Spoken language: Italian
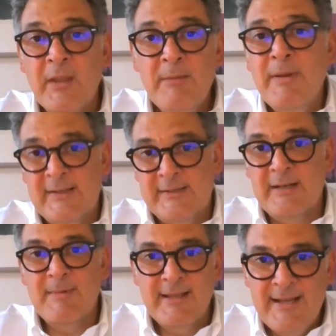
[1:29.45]
il
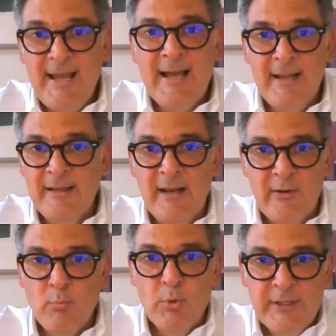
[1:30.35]
benessere materiale
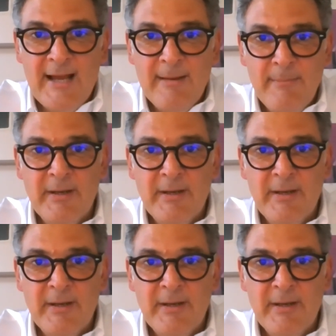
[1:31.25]
delle comunità,